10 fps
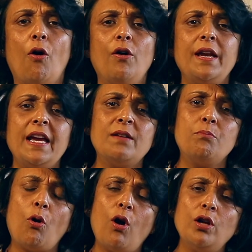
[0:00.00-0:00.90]
और एक
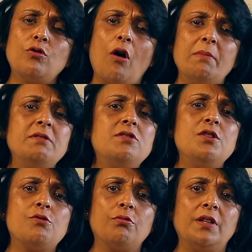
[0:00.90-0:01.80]
बहुत कॉमन
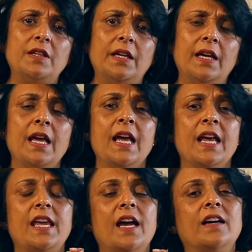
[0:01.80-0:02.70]
चीज़ होती थी
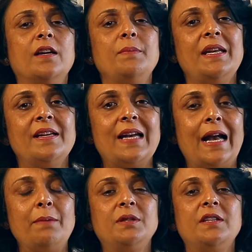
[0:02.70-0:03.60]
कि अगर मेरी
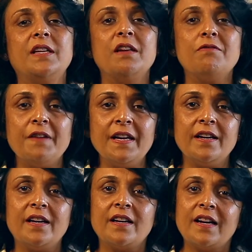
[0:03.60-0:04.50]
ग्रैंड मदर की
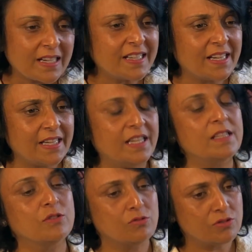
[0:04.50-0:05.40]
फिंगर कट गई
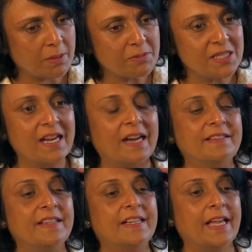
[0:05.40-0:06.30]
सब्जी
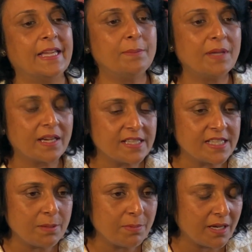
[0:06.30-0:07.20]
काटते टाइम या
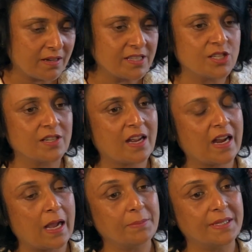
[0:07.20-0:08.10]
किसी भी किचन का
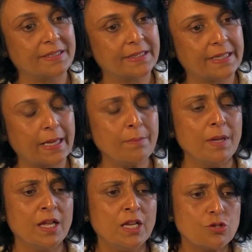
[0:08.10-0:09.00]
काम करते टाइम
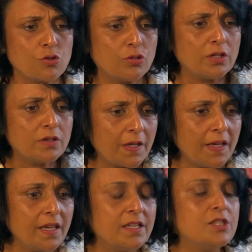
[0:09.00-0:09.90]
सो द
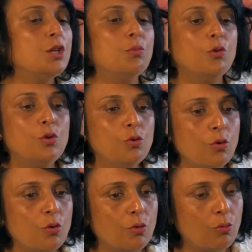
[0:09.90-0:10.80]
थिंग शी वुड
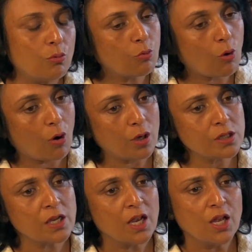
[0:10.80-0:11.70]
डू
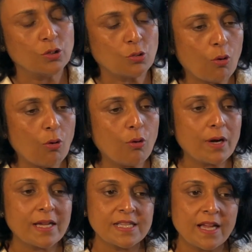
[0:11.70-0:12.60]
वॉज
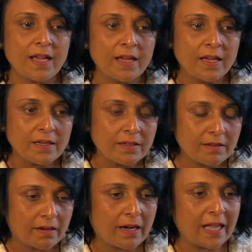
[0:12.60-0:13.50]
थोड़ा सा
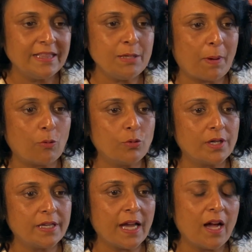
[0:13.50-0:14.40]
हल्दी
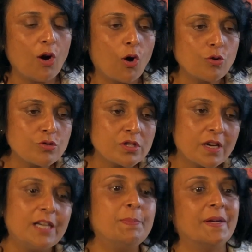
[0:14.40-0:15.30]
पाउडर लिया और उस
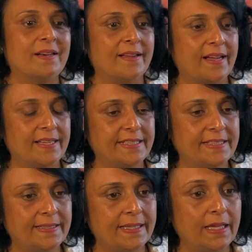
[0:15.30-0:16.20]
कट पर लगा
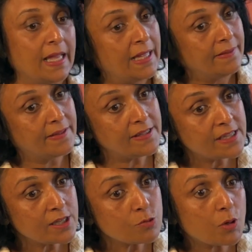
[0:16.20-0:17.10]
लेती थी दिस
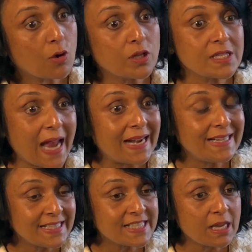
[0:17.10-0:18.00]
इज बिकॉज
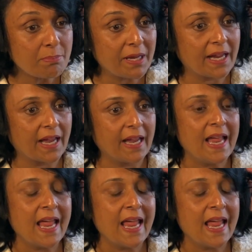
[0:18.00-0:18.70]
एंटीसेप्टिक है